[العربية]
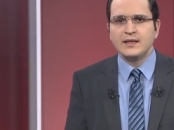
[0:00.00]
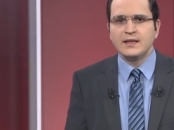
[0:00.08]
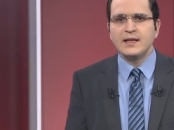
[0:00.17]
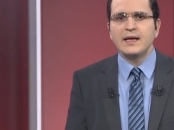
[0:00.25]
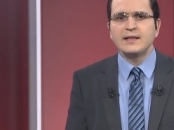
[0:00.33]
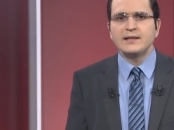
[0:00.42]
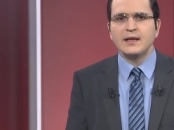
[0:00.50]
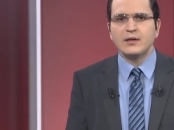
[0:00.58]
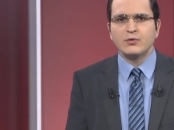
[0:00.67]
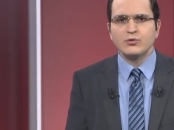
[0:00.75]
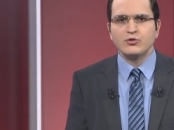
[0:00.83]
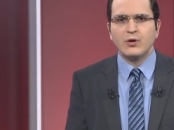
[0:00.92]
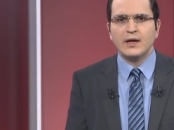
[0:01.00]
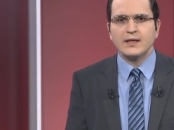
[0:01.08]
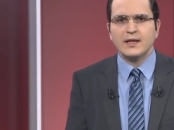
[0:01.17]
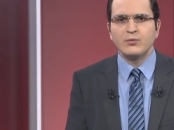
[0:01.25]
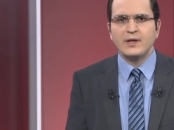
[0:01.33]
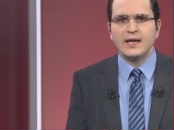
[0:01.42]
لا تخرج عن
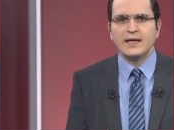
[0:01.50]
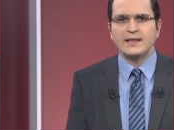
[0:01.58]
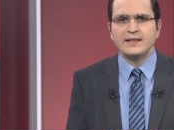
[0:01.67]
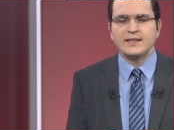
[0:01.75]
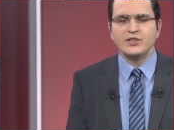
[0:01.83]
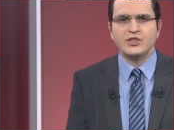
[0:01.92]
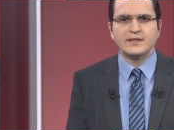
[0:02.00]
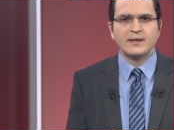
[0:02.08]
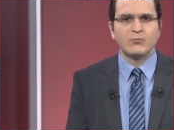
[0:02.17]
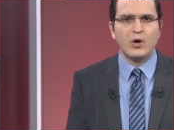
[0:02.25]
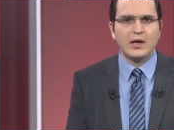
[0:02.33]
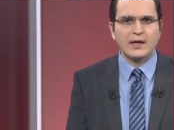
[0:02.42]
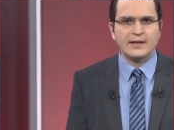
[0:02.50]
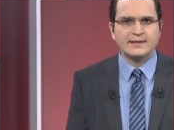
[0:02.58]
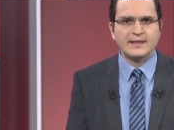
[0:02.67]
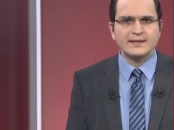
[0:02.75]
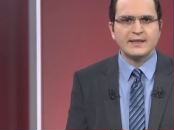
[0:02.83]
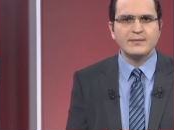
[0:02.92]
كونها نتيجة
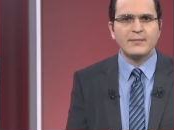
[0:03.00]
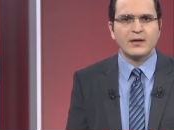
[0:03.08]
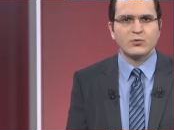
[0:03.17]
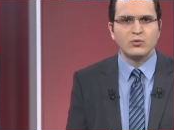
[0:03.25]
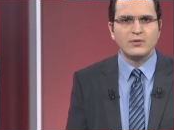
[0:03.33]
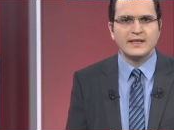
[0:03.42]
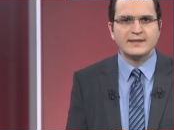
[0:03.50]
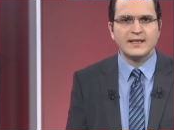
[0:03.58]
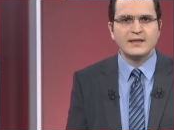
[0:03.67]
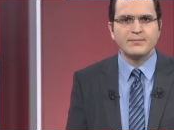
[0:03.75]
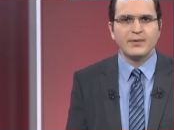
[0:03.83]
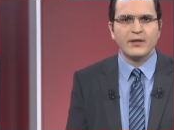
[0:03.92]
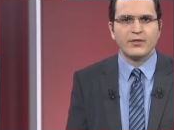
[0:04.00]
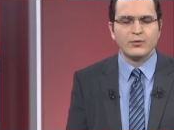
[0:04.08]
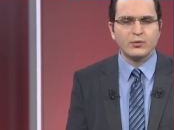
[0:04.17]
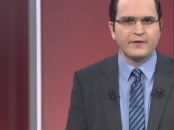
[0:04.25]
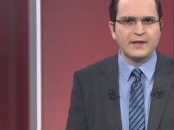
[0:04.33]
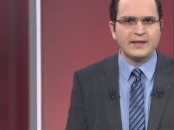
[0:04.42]
مؤقتة مرهونة
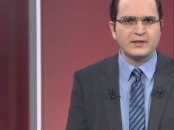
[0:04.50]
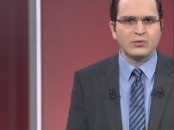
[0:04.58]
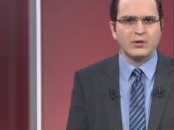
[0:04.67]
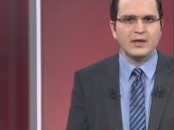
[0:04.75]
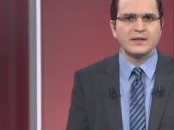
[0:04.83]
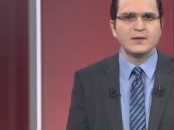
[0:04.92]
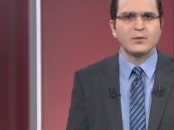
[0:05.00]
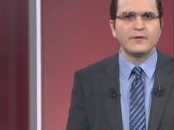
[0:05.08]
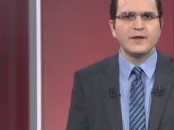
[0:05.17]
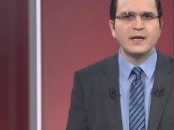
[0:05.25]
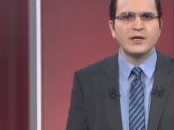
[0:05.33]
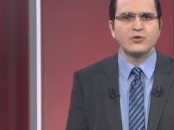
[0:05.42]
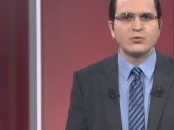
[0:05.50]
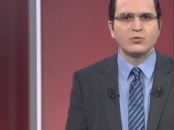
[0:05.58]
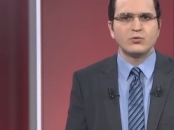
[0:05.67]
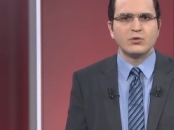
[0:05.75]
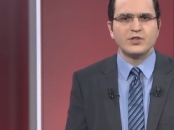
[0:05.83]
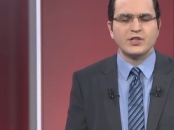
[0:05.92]
بالظروف التي يقاتل فيها
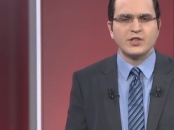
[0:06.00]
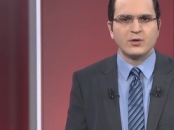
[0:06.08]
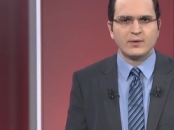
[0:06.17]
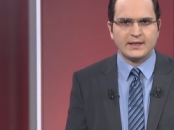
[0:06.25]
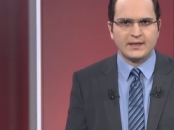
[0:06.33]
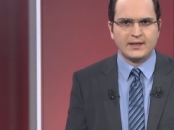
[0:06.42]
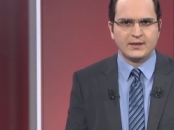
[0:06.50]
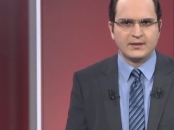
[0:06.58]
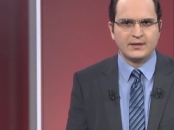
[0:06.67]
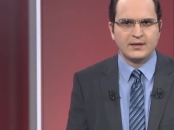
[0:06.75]
جنود الجيش الوطني